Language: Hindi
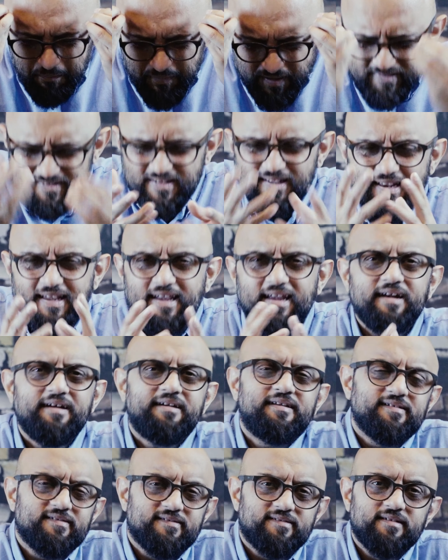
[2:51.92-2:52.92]
मिजरी
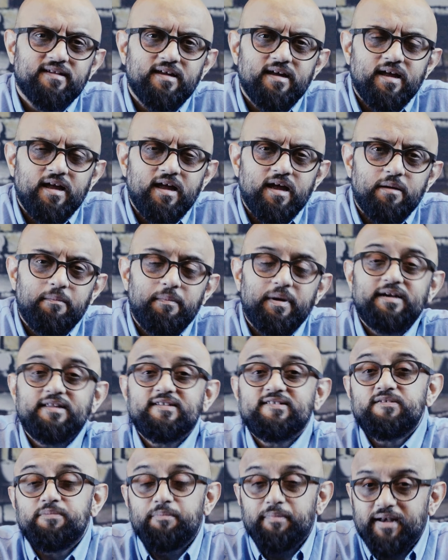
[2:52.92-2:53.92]
इट इज़ बट
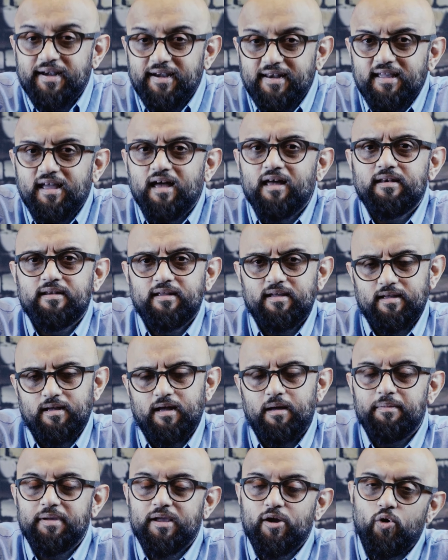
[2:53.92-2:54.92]
इस मीडिया ने
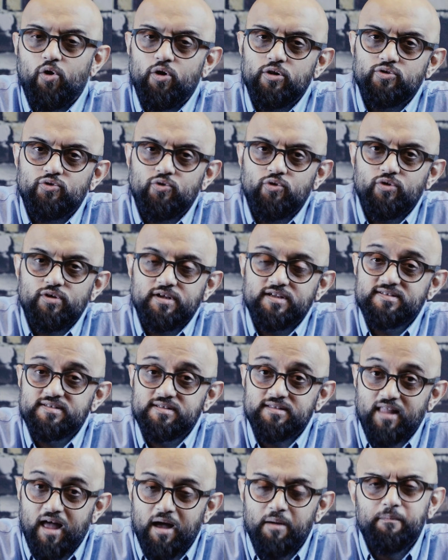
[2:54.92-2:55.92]
हमें ऑल दो इस
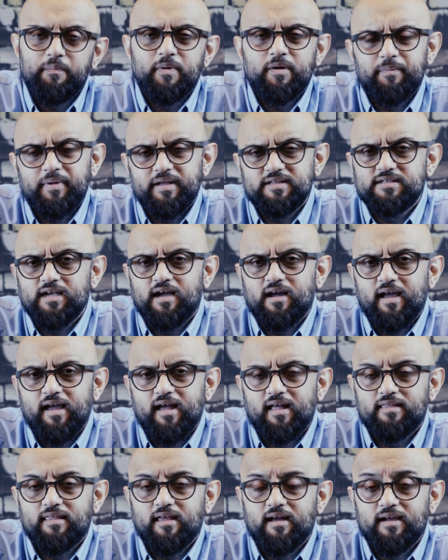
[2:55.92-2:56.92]
नाम पर बेचा
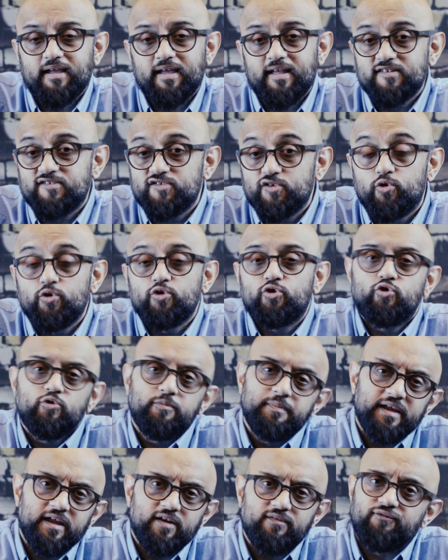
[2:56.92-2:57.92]
गया था कि इट्स गुड टू
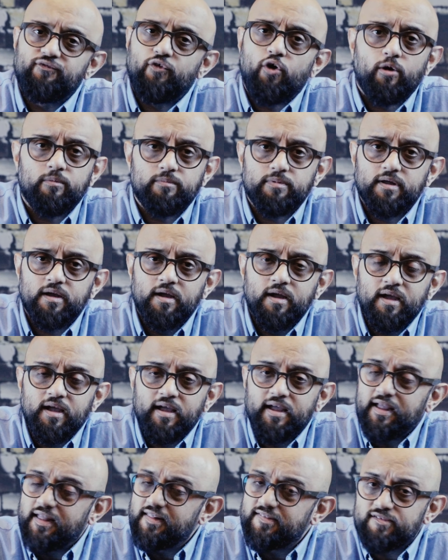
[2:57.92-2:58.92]
बी
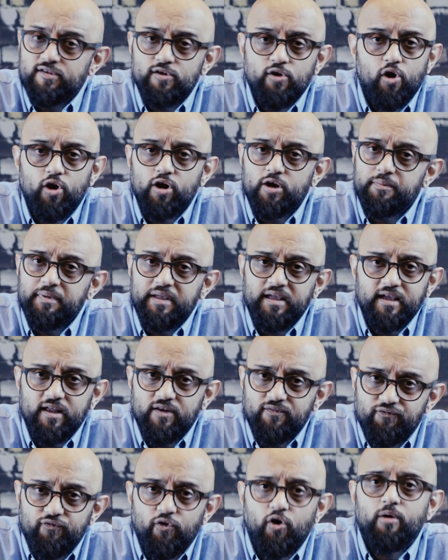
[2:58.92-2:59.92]
इन्फॉर्म्ड इट्स नॉट बींग
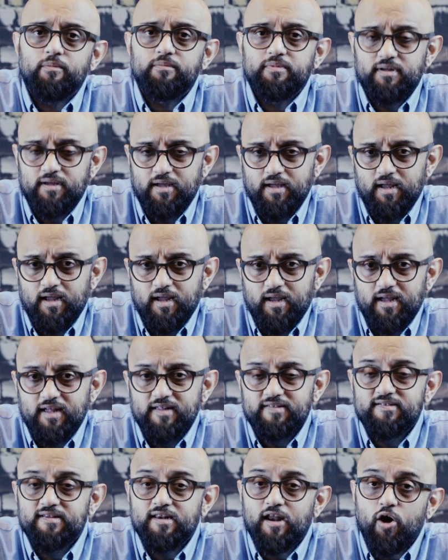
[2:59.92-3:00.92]
इन्फॉर्म्ड
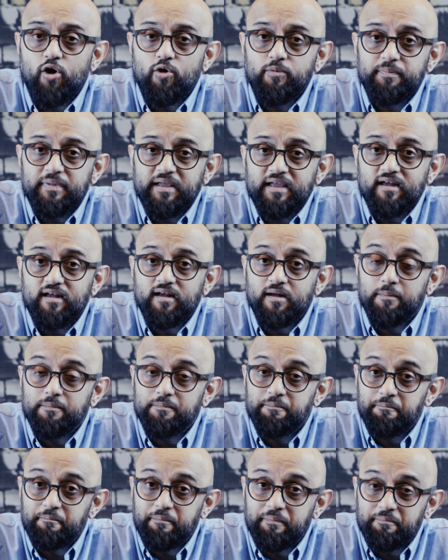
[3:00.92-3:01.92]
इट्स नाउ बींग
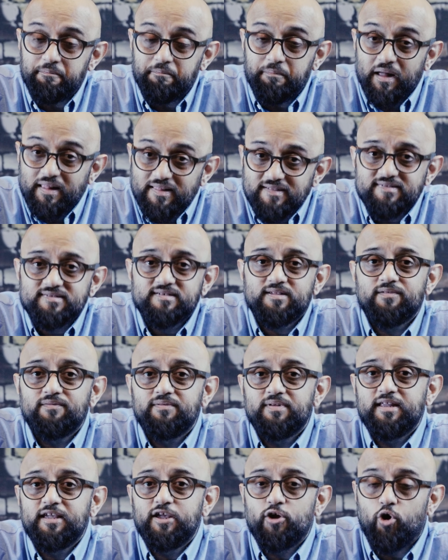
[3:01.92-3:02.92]

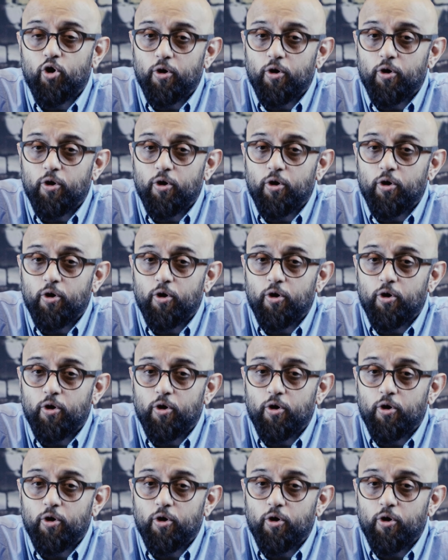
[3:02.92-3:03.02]
कंपल्सिवली